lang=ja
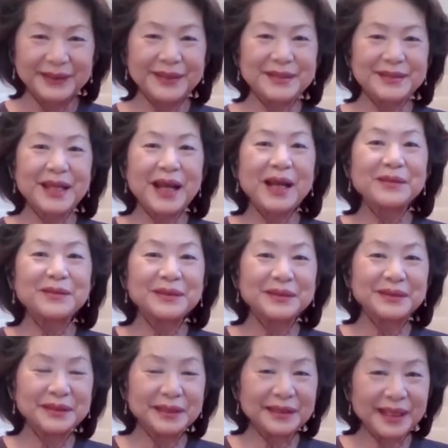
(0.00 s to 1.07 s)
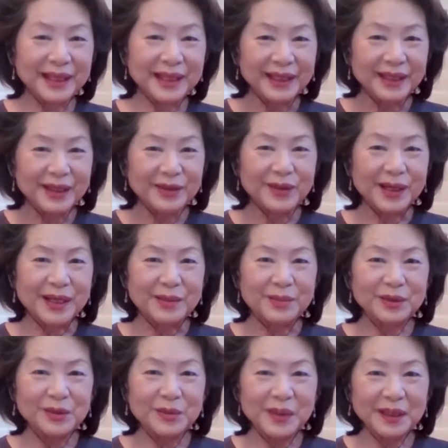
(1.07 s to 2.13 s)
で、サーフィンってね、若
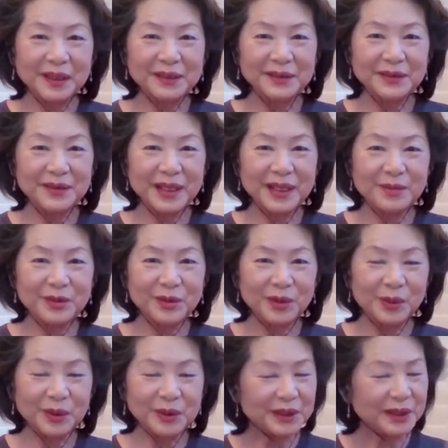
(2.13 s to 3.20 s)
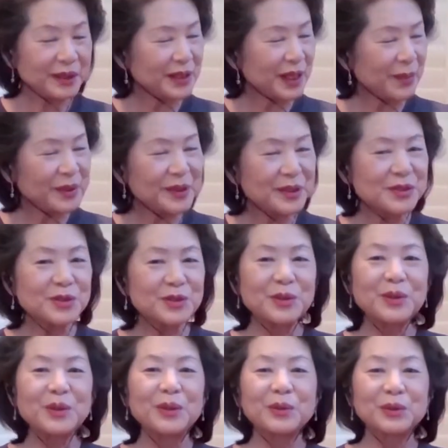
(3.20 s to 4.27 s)
者ばかりのゲームと思ったらダメです
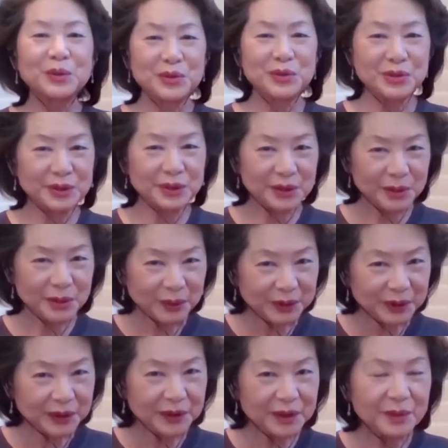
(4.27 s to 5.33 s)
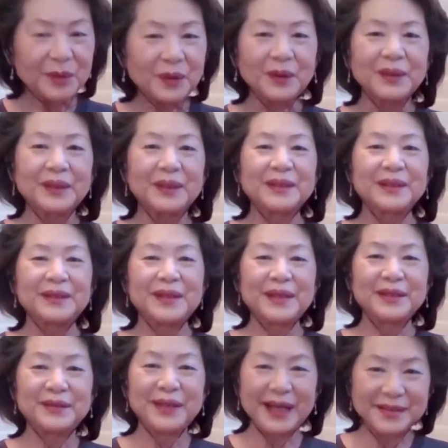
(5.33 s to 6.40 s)
よ。お年寄りでも誰でもや
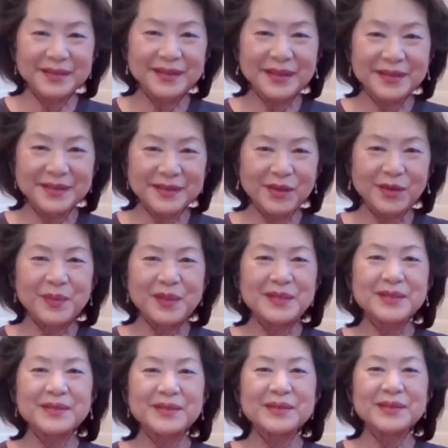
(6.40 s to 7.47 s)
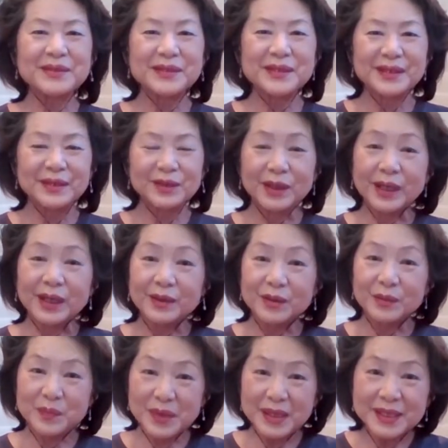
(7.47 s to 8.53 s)
れるはずです。お水とか
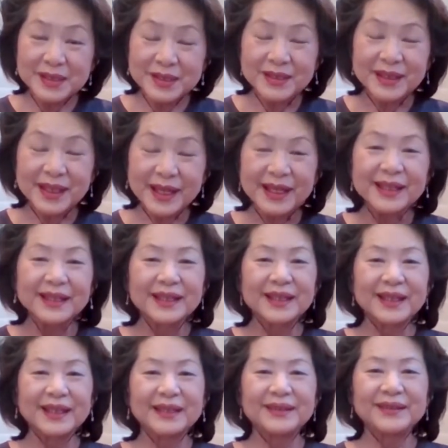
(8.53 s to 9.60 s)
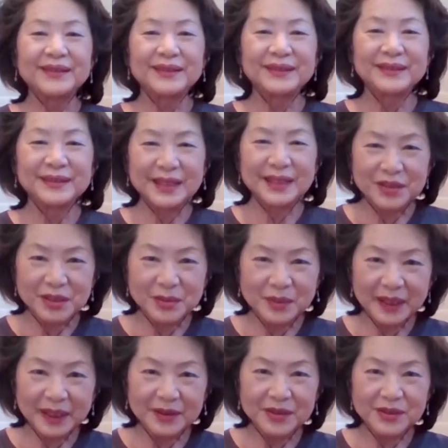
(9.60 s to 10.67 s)
ビーチにね、あの楽し
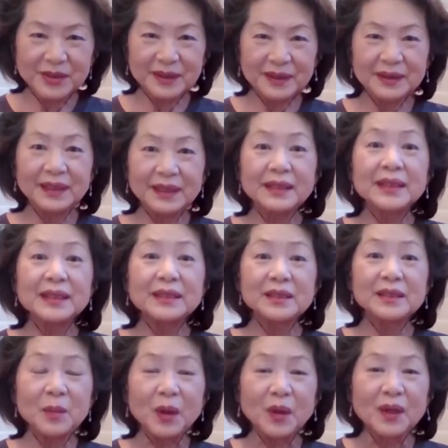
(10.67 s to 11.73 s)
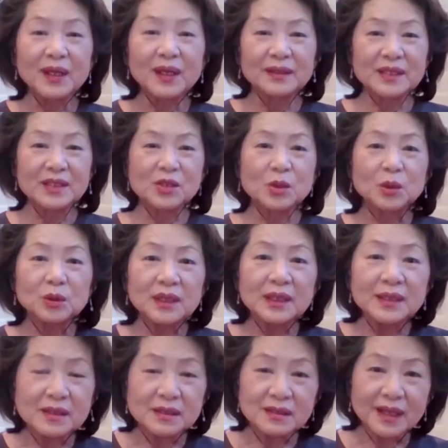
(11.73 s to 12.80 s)
められる人だったら誰でもでそこ
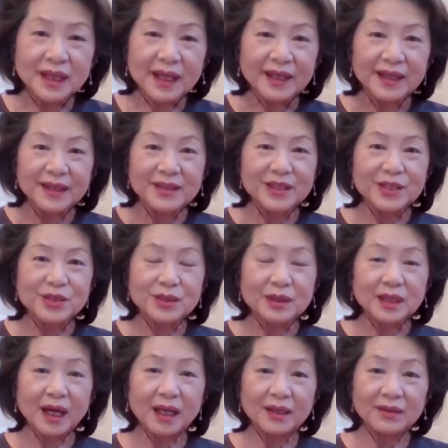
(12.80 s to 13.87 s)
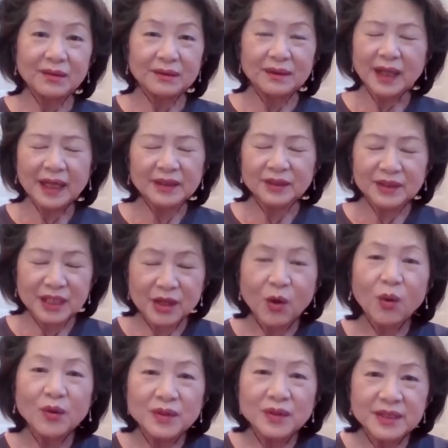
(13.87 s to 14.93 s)
でですね実は台あの日
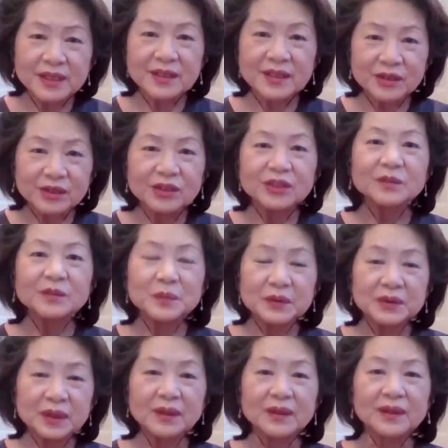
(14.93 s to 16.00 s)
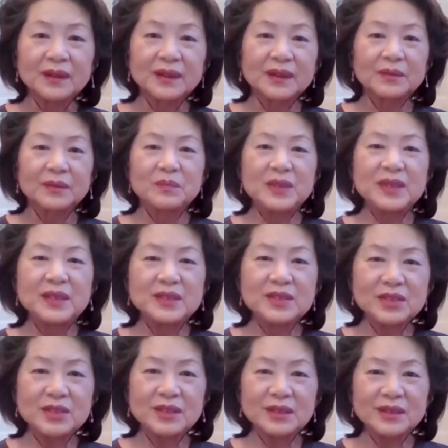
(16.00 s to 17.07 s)
本人グループの
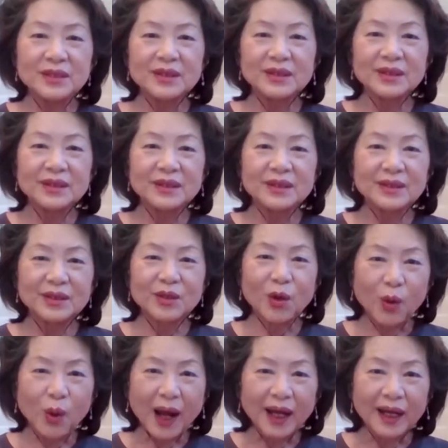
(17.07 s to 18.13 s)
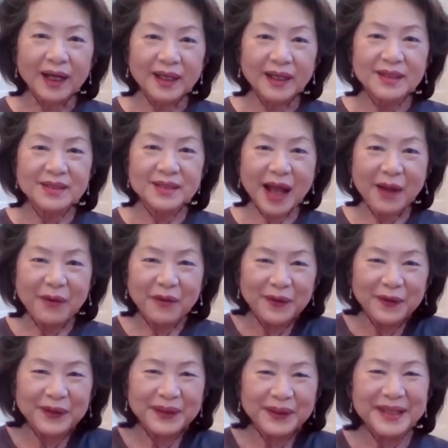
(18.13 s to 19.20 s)
ビーチゴア
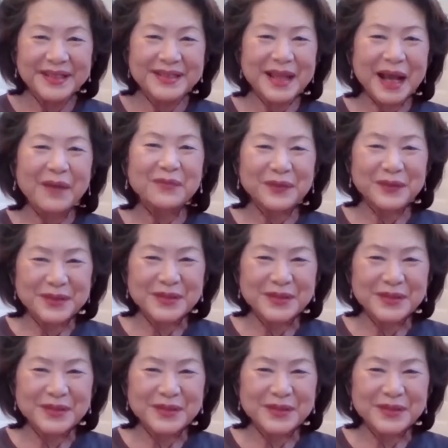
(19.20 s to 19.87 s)
サーフー、サーフル